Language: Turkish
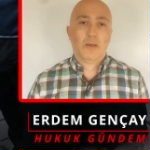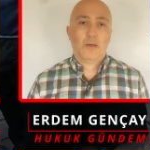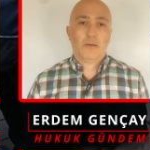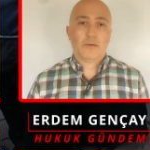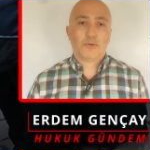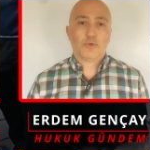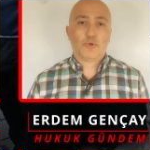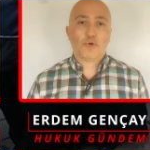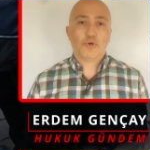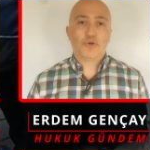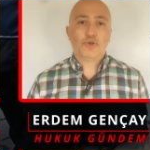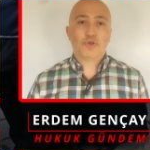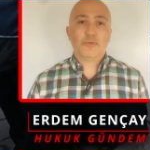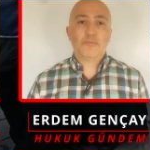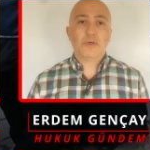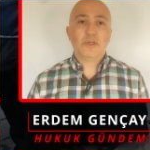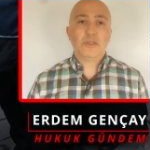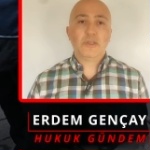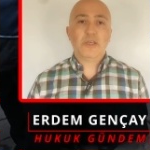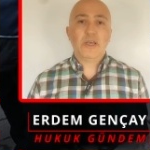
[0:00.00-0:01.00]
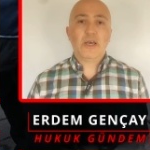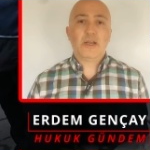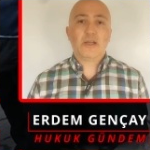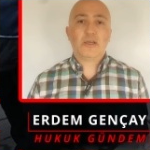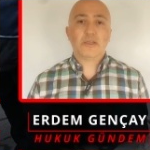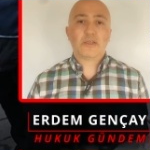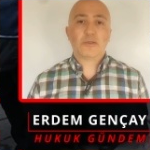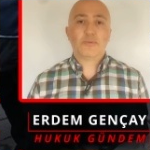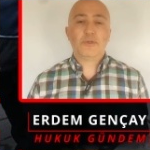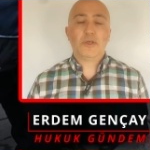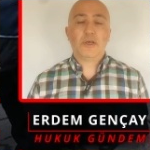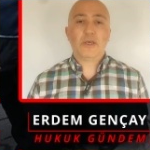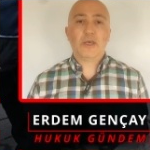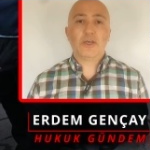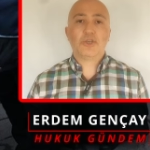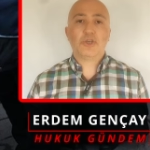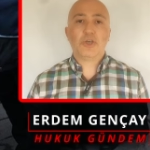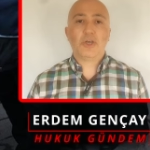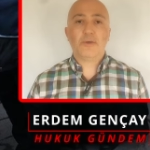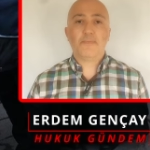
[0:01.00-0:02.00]
soruşturmanın diğer kısmına
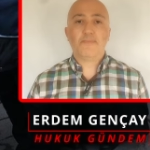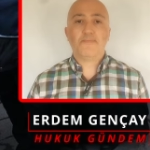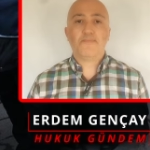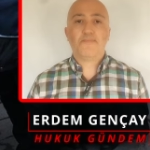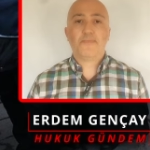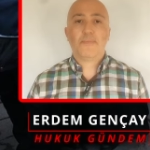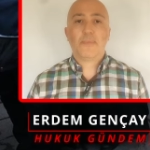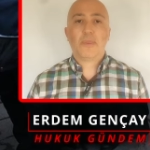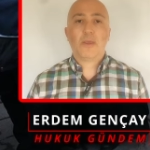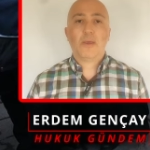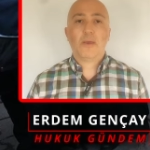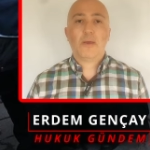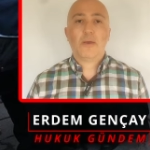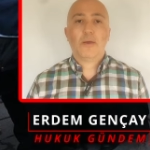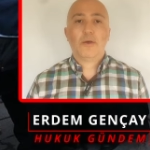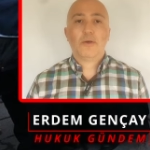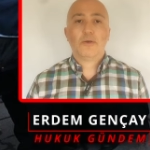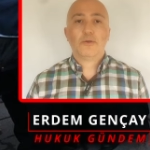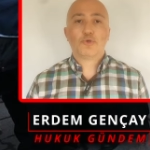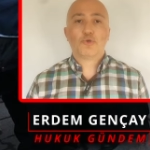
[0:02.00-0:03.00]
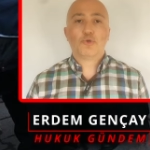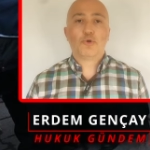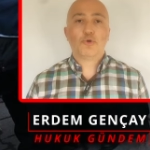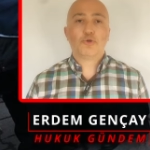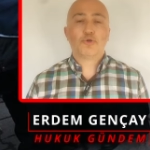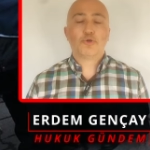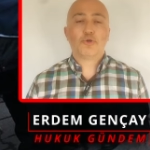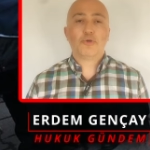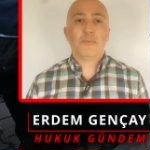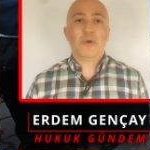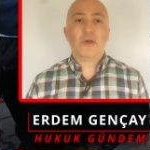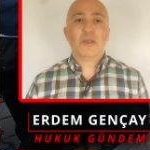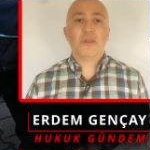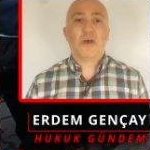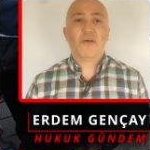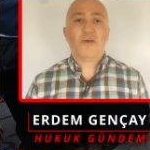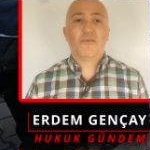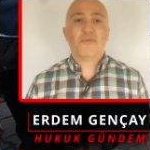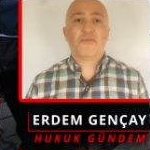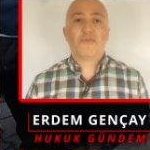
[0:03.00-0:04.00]
geçelim. Soruşturmanın
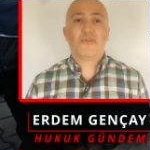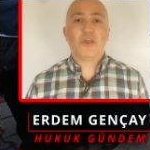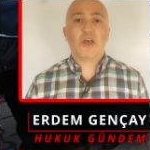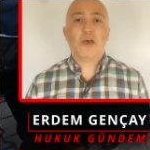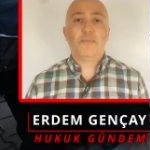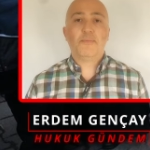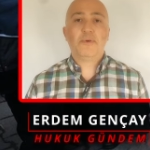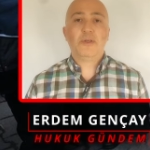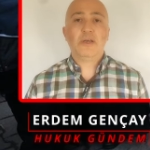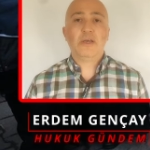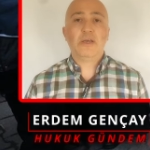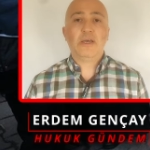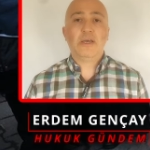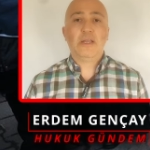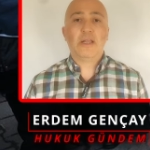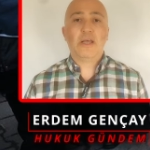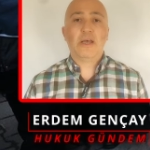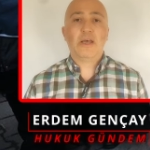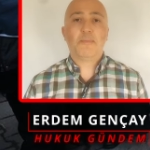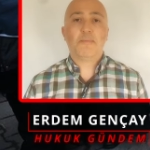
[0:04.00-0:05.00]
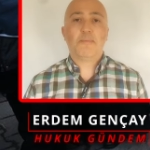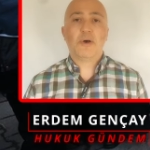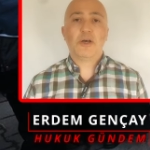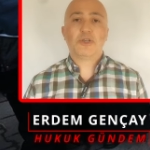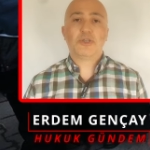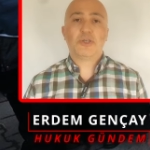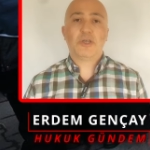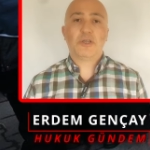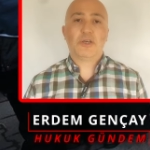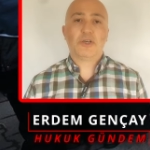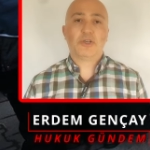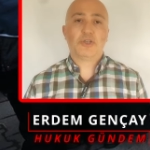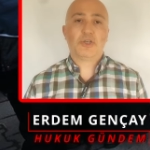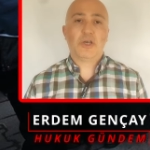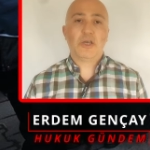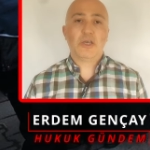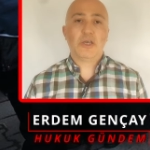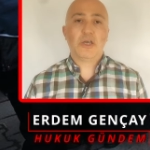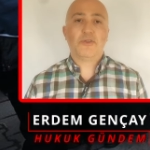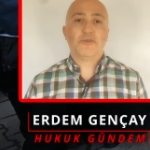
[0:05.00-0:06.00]
hafif tabiri ile baştan
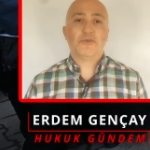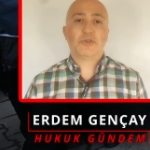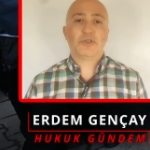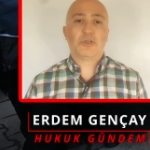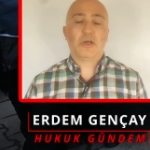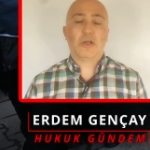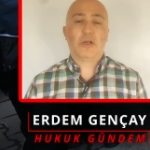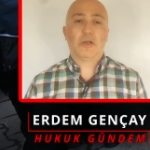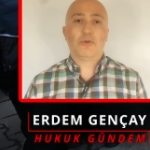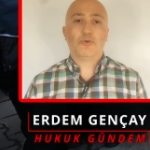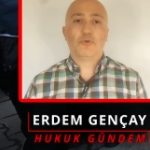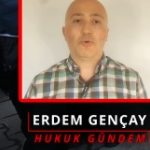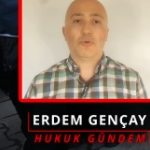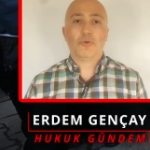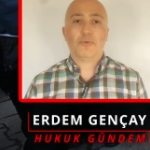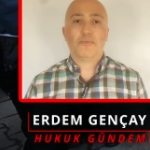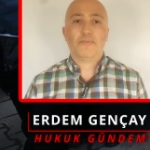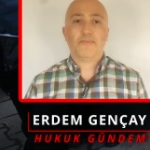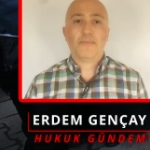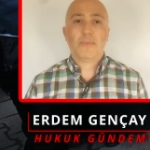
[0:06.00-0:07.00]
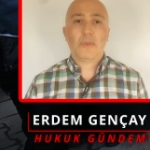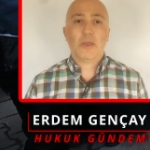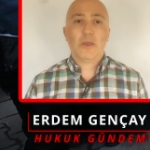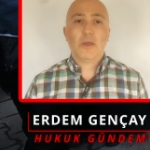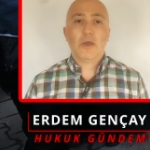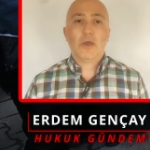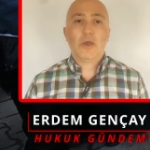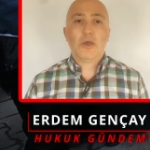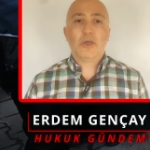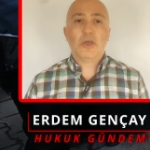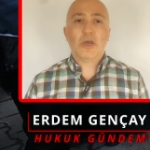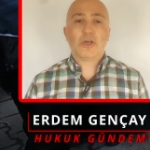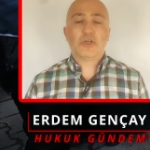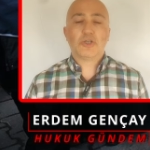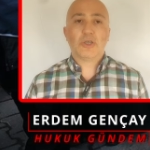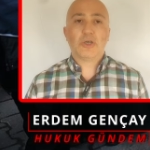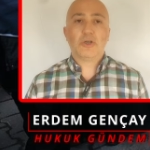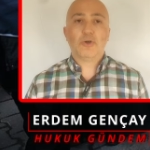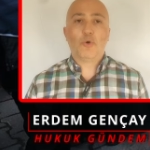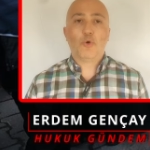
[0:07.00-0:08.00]
aşağı yanlışlarla dolu.
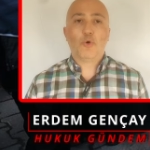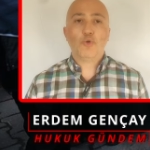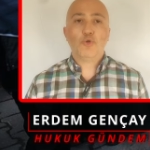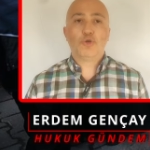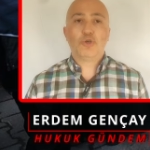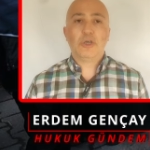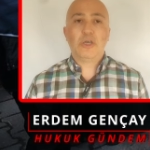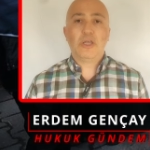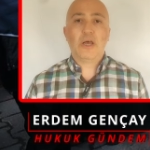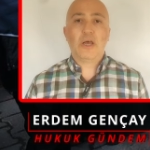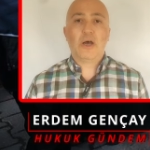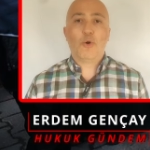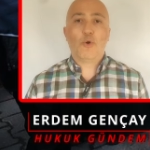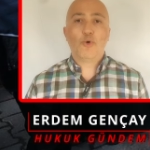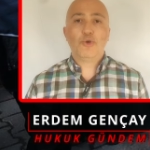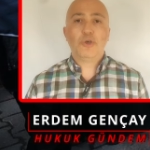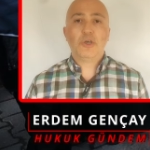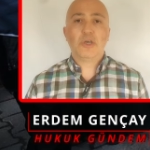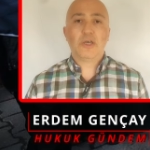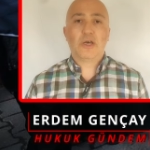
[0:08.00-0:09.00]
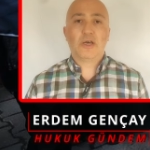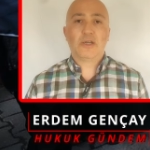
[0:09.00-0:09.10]
Yaşları 13 ila 17